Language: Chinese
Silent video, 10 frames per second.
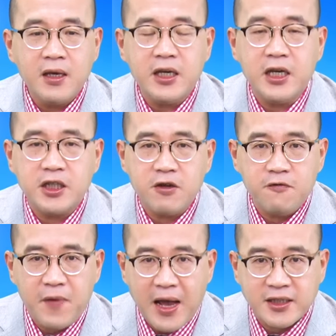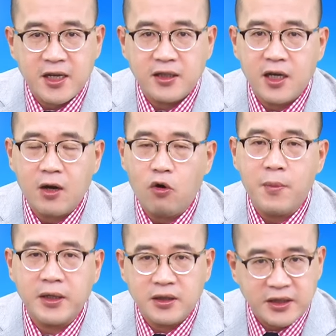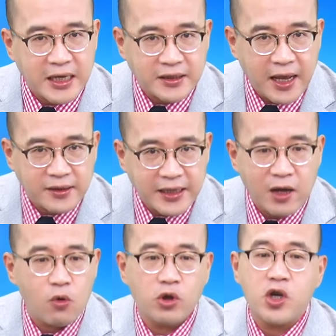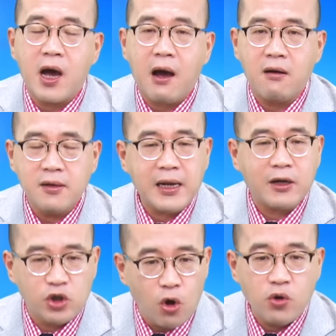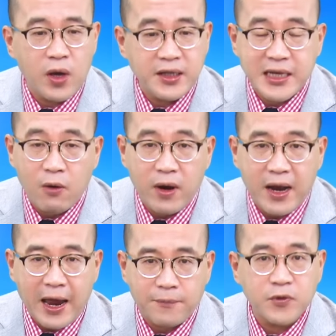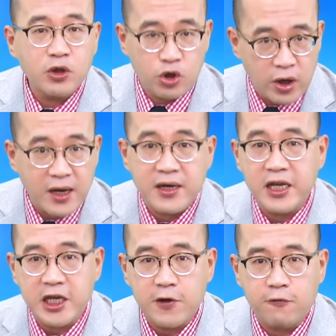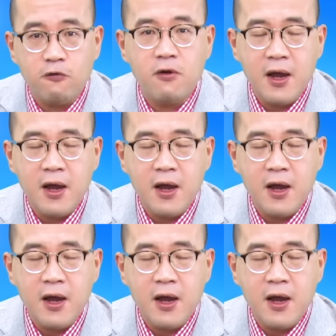已经发生的，我们简单带过就好。那永远讲未来，全力以赴，